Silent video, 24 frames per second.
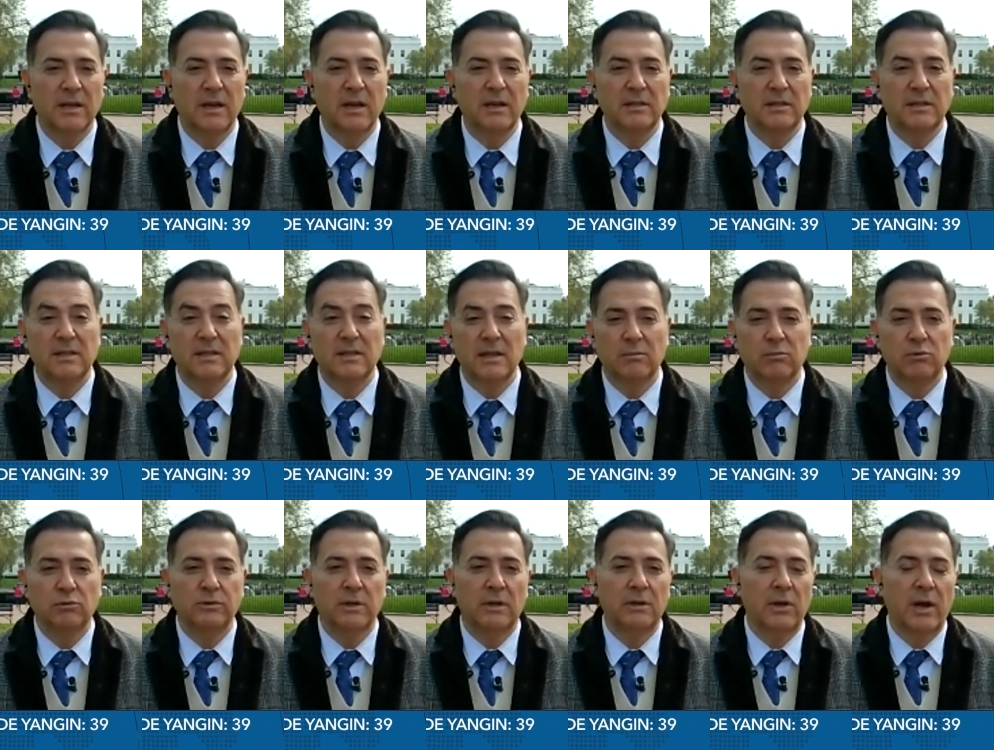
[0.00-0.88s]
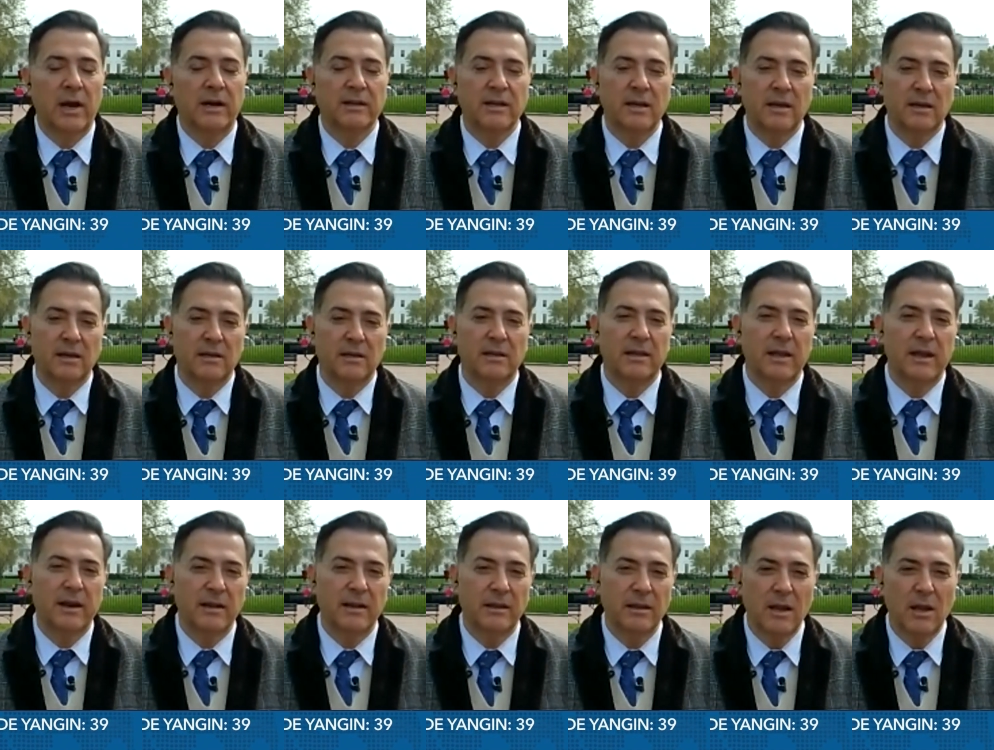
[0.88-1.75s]
Tesiste bulunan
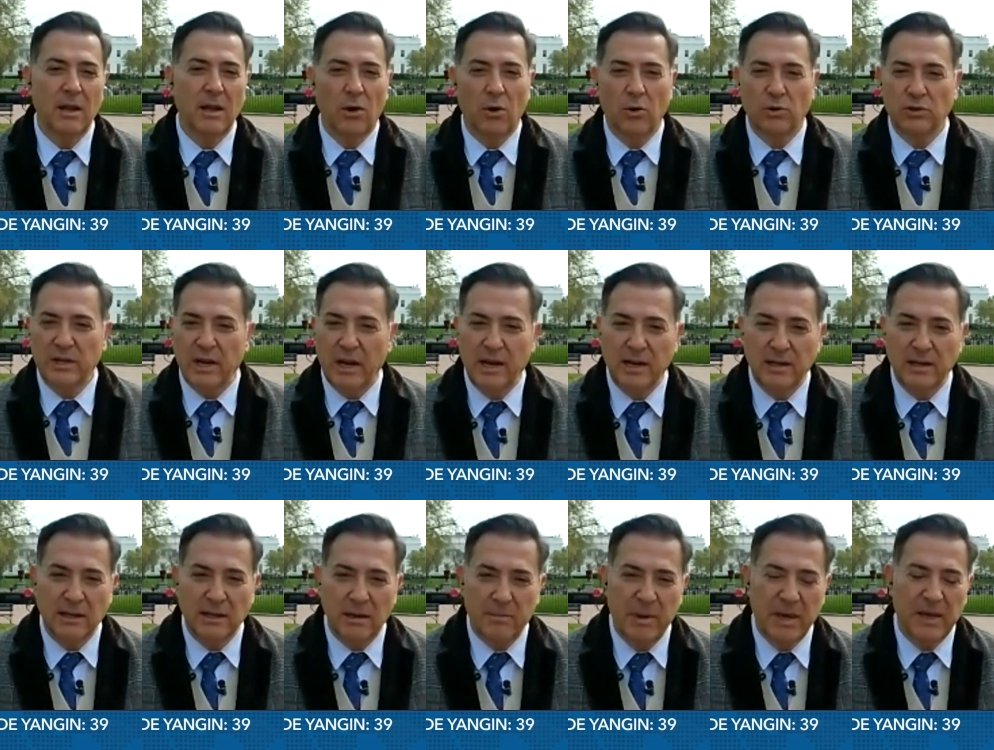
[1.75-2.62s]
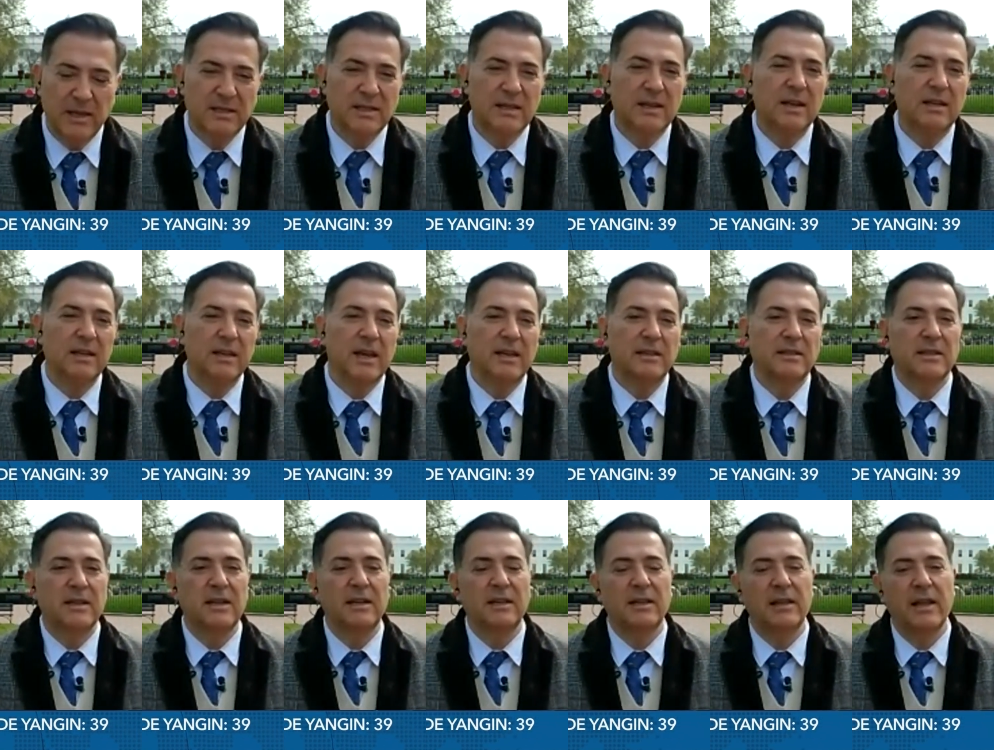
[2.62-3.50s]
erkeklerin özellikle Meksikalı
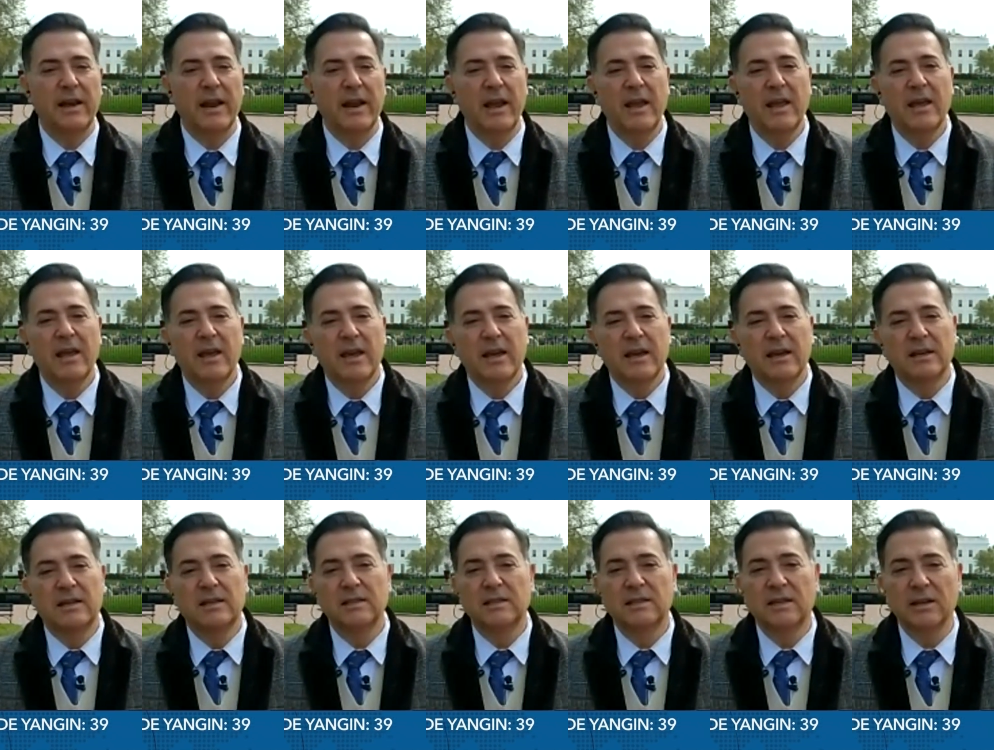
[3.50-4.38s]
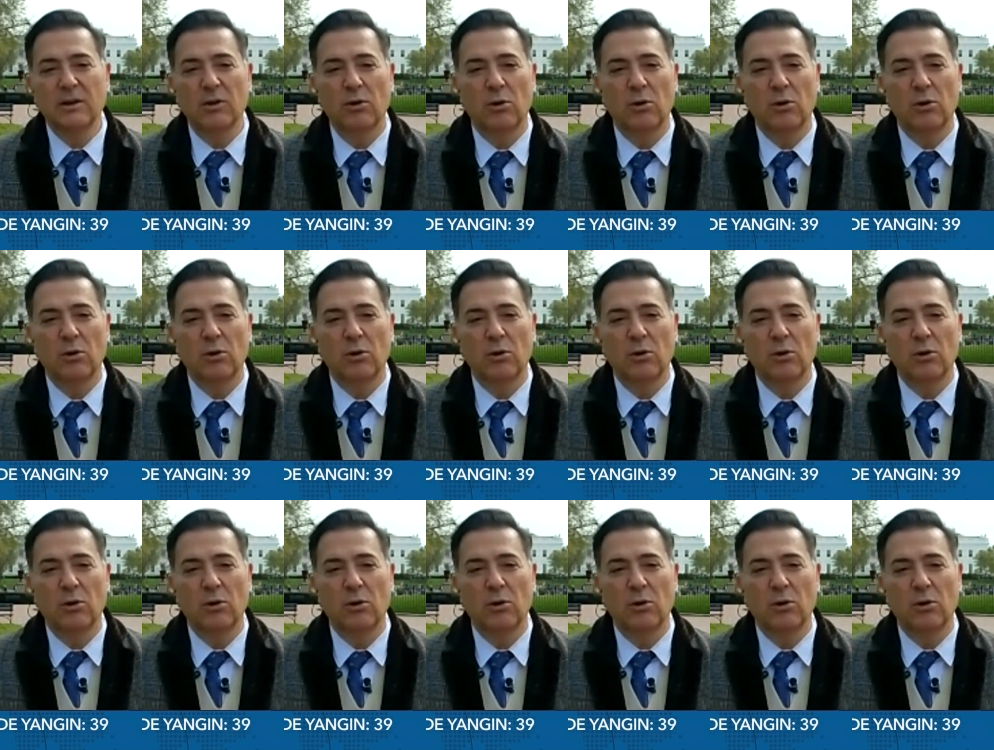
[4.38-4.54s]
yetkililere e, kızgın